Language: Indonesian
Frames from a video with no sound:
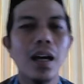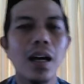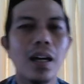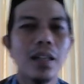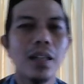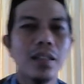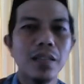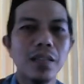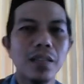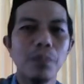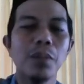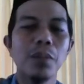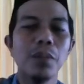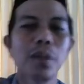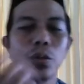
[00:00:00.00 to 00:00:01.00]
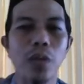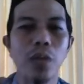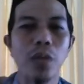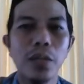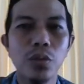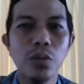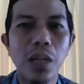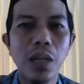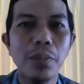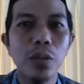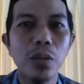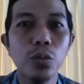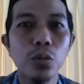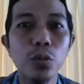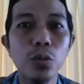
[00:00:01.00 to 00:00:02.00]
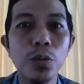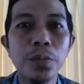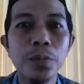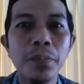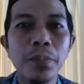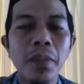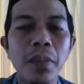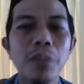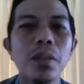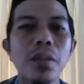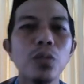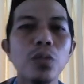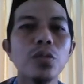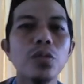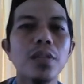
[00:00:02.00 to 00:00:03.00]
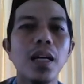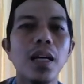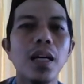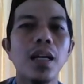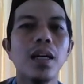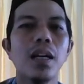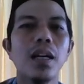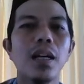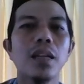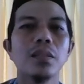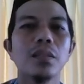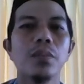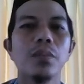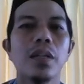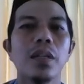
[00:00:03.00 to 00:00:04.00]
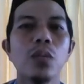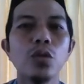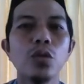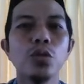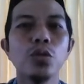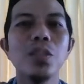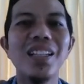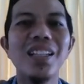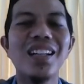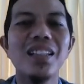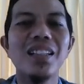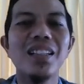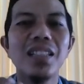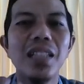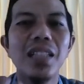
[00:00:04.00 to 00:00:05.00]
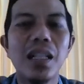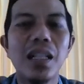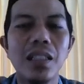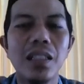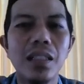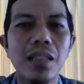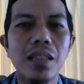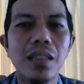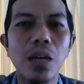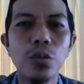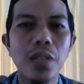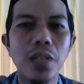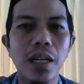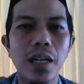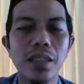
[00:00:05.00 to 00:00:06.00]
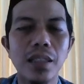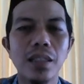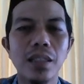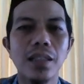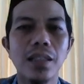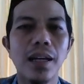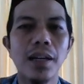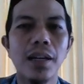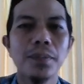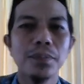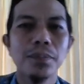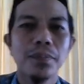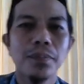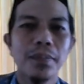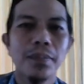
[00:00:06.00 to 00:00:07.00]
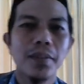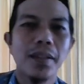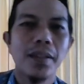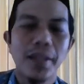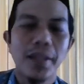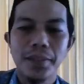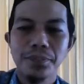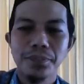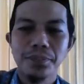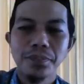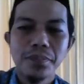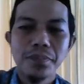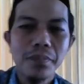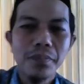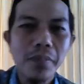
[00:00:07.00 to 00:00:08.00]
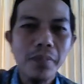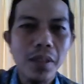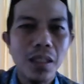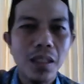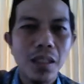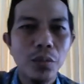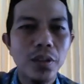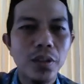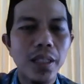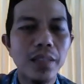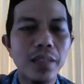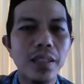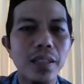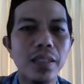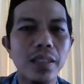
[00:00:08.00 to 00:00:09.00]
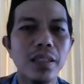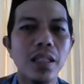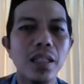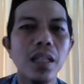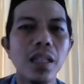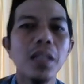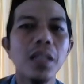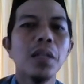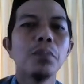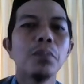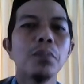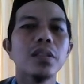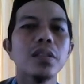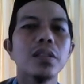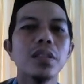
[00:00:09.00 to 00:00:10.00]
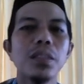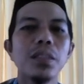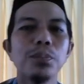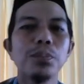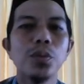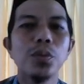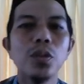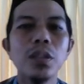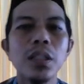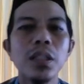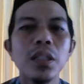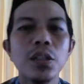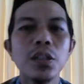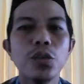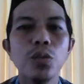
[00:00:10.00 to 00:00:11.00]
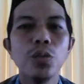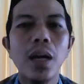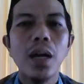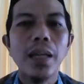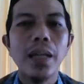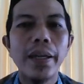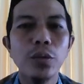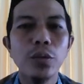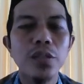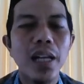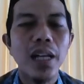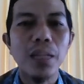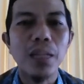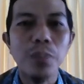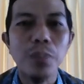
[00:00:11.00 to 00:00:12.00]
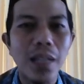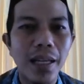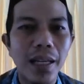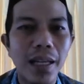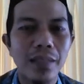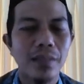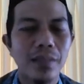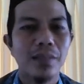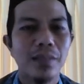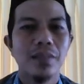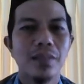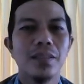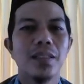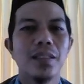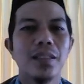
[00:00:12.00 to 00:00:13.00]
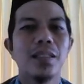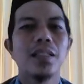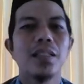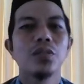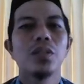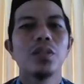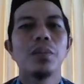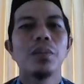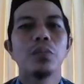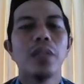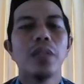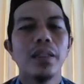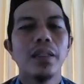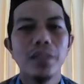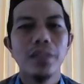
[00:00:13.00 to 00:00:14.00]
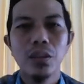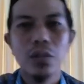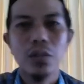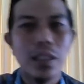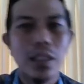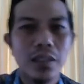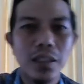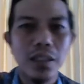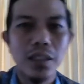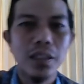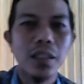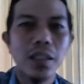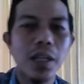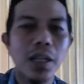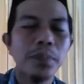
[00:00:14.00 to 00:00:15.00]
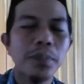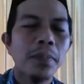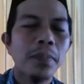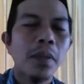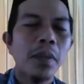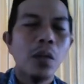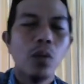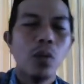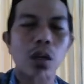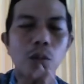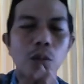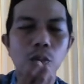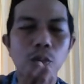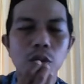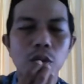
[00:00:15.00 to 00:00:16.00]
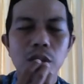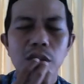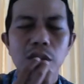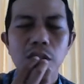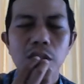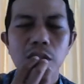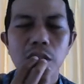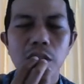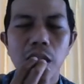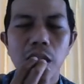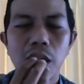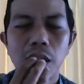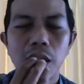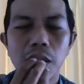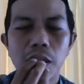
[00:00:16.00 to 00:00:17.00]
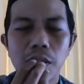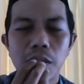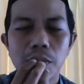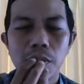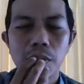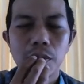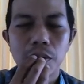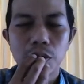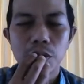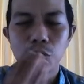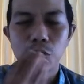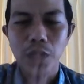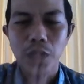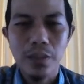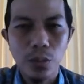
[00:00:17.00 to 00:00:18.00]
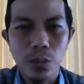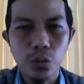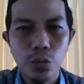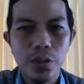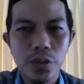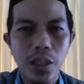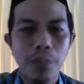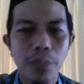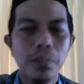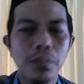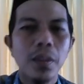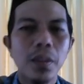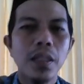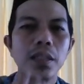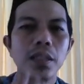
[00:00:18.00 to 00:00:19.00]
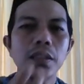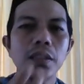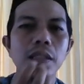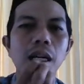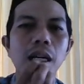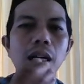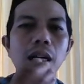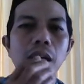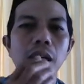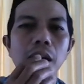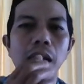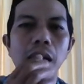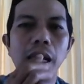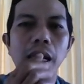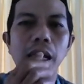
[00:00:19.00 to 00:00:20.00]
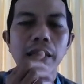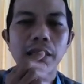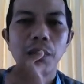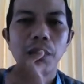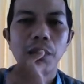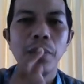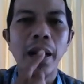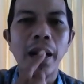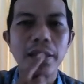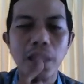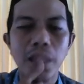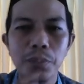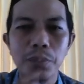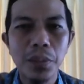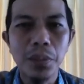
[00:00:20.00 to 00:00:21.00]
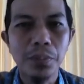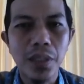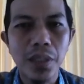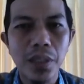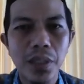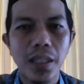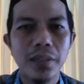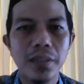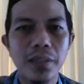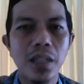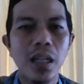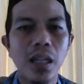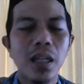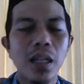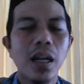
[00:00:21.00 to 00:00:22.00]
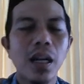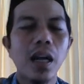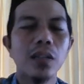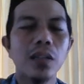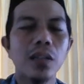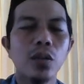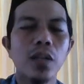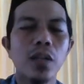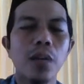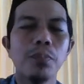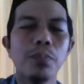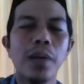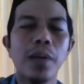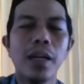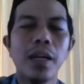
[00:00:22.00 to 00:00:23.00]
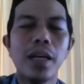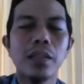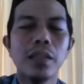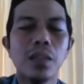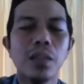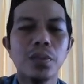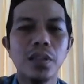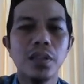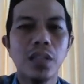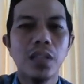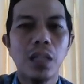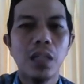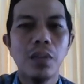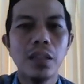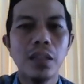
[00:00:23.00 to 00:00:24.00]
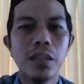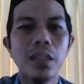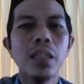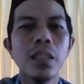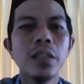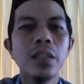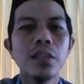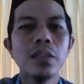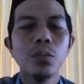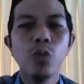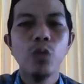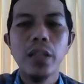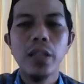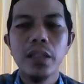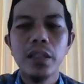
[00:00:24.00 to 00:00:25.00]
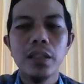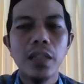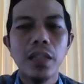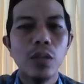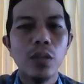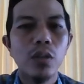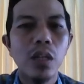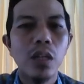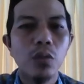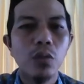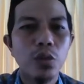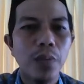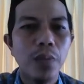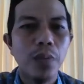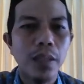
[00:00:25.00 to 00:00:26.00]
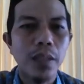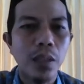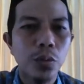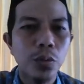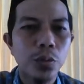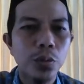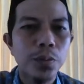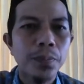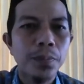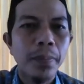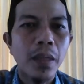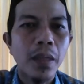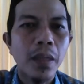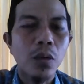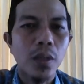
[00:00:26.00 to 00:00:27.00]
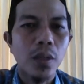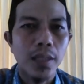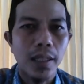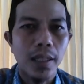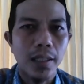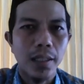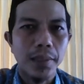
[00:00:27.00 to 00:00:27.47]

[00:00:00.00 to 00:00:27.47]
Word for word: di samping berdoa juga beru berusaha sebagai wujud ikhtiar kita, usaha kita. Ya. Kemudian yang ketiga, meskipun suara itu sangat pelan. Nah, sudah Pak Mutakin singgung tadi, ya walaupun yang sudah terucap yang hanya bahasa bibir saja atau yang bahkan terbesit dalam hati semuanya didengar oleh Allah Subhanahu wa taala.